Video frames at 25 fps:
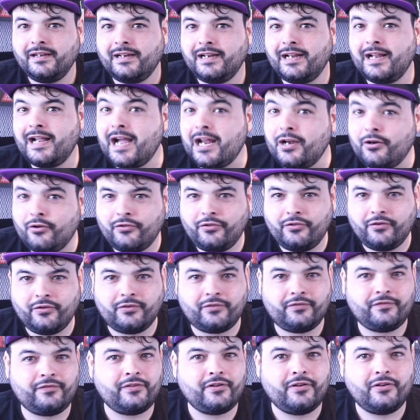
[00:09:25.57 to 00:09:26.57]

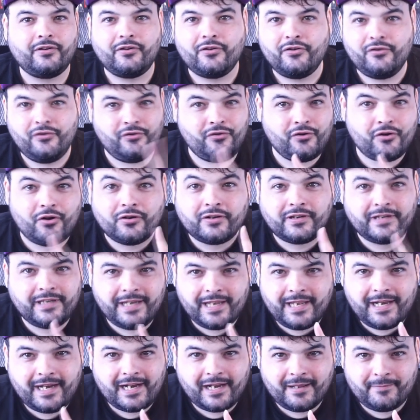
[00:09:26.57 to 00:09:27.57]
Ganondorf no
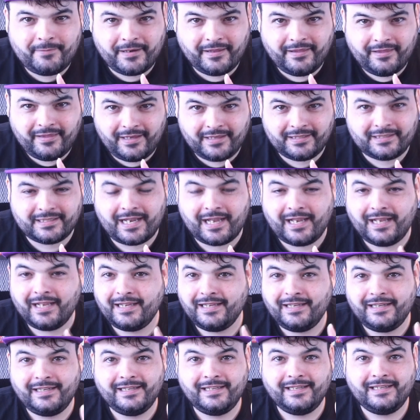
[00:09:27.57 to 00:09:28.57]
quiere a la princesa,
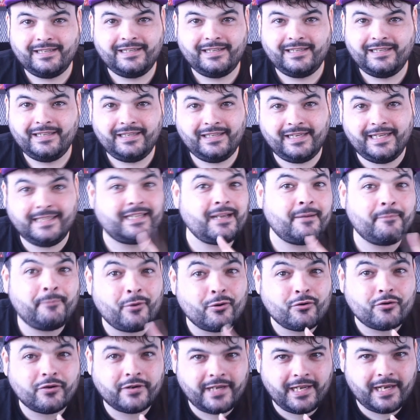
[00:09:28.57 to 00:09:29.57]
ni
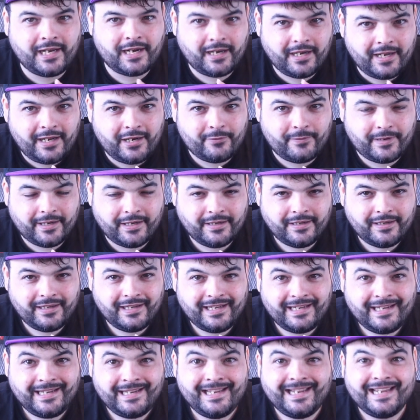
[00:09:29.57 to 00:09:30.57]
tampoco quiere al héroe,
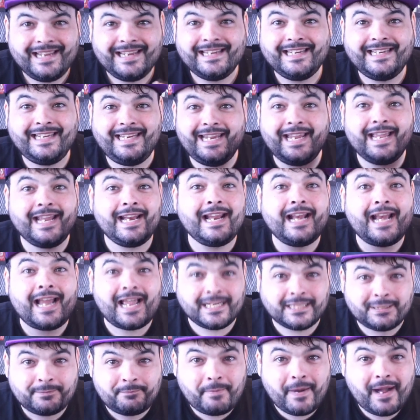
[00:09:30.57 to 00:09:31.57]
quiere
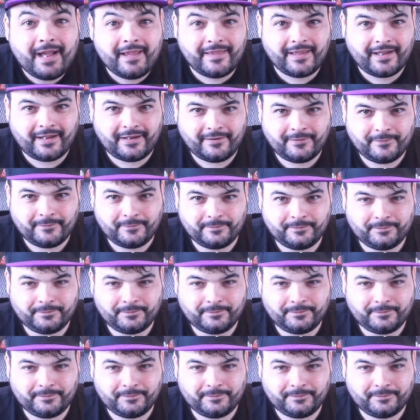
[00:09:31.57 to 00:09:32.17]
la espada.